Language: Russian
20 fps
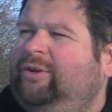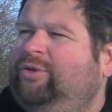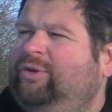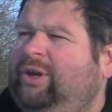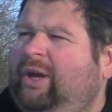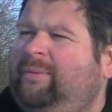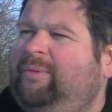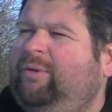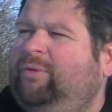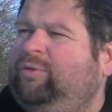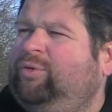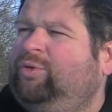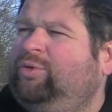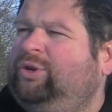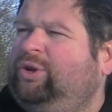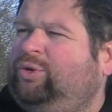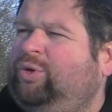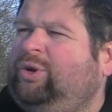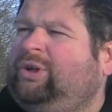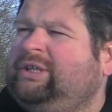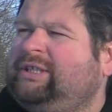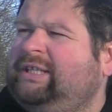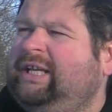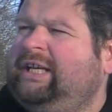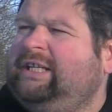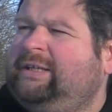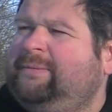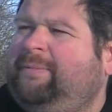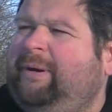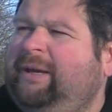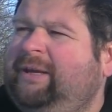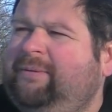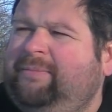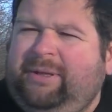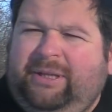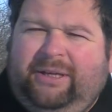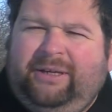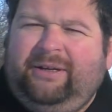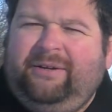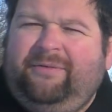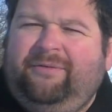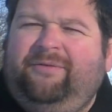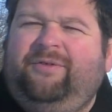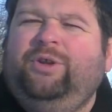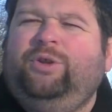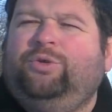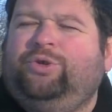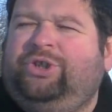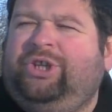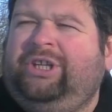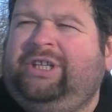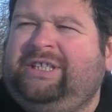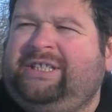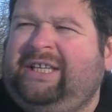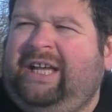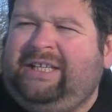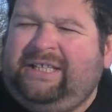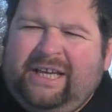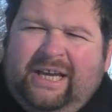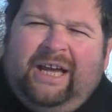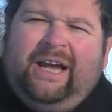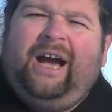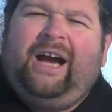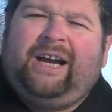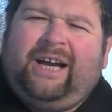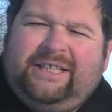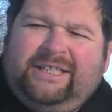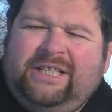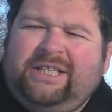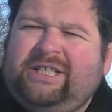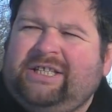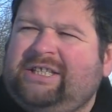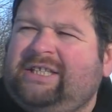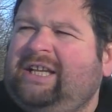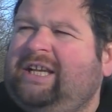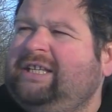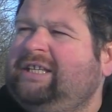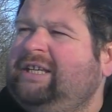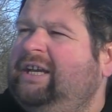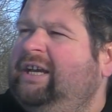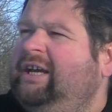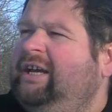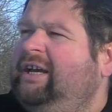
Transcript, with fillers: но я имею в виду не только знаете по имени, вынуждены знать, а хотите знать,